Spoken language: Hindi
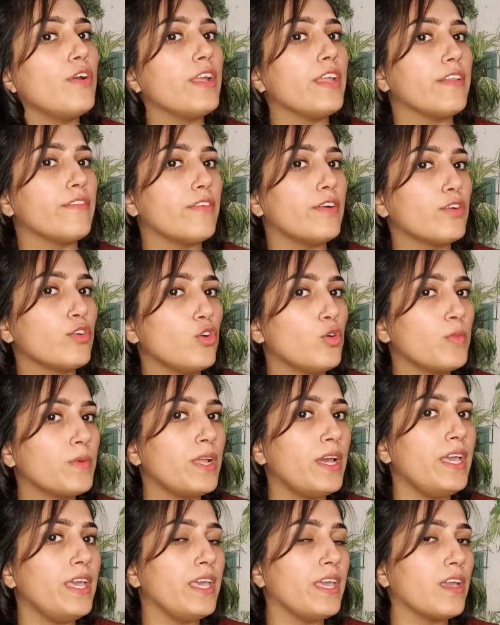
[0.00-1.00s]
इनवर्ड घूम रहा
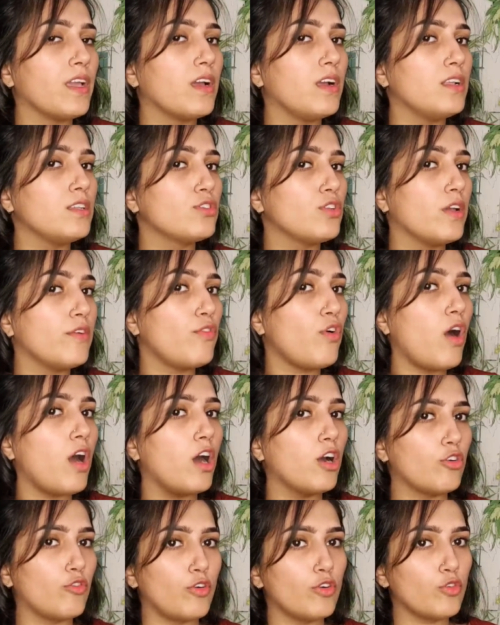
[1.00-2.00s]
है एक कल जो है वो
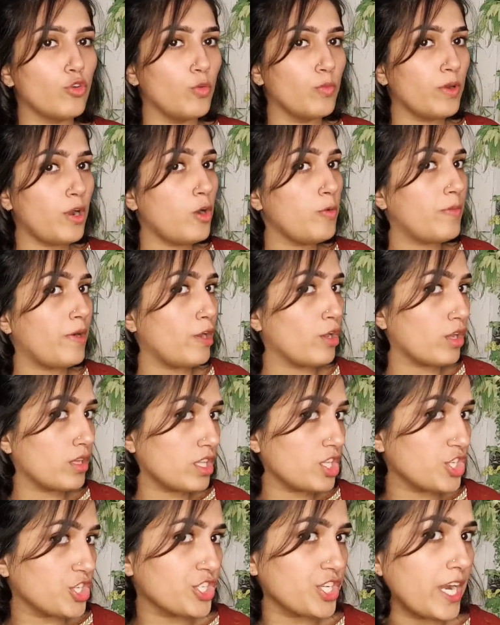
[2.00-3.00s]
आउटवर्ड घूम रहा है और बालों के अंदर
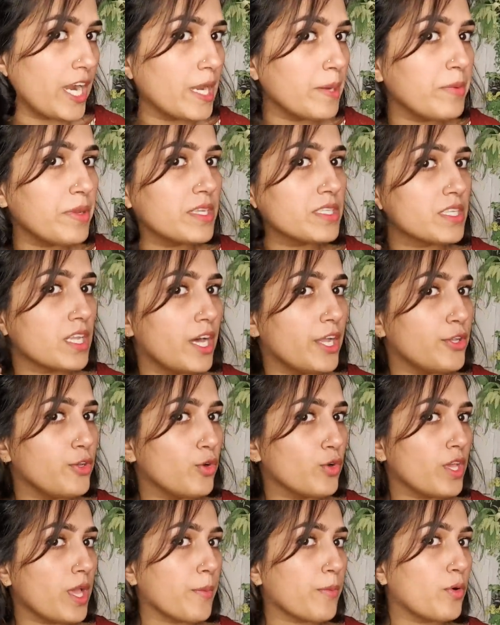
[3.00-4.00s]
शाइन भी नजर आ रही
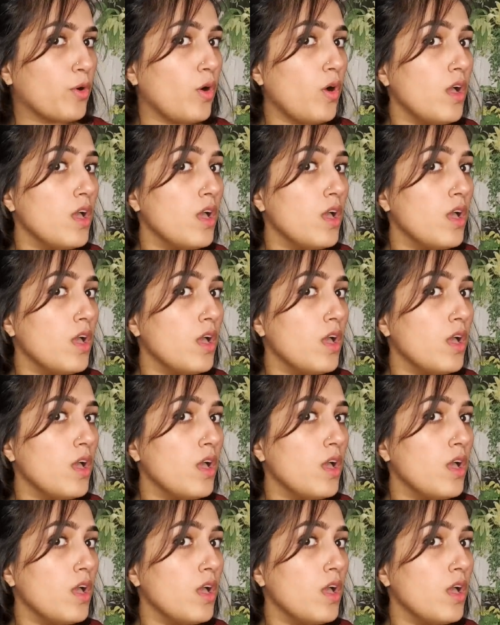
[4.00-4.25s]
होगी आपको